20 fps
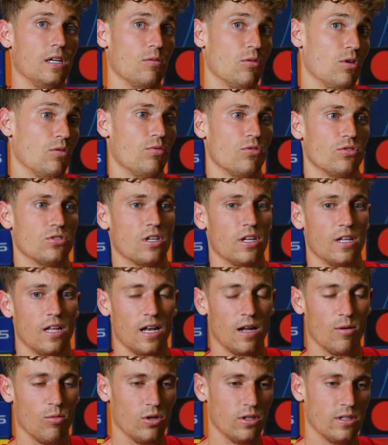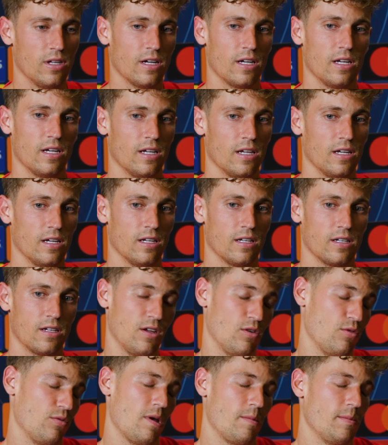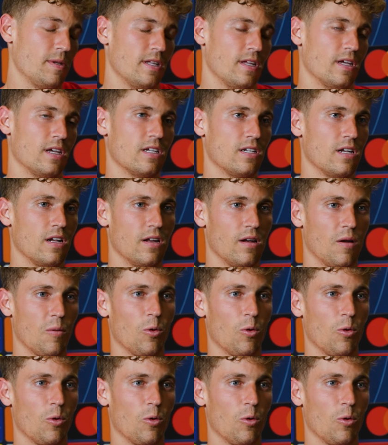bueno, pues queda la vuelta que obviamente hay que salir a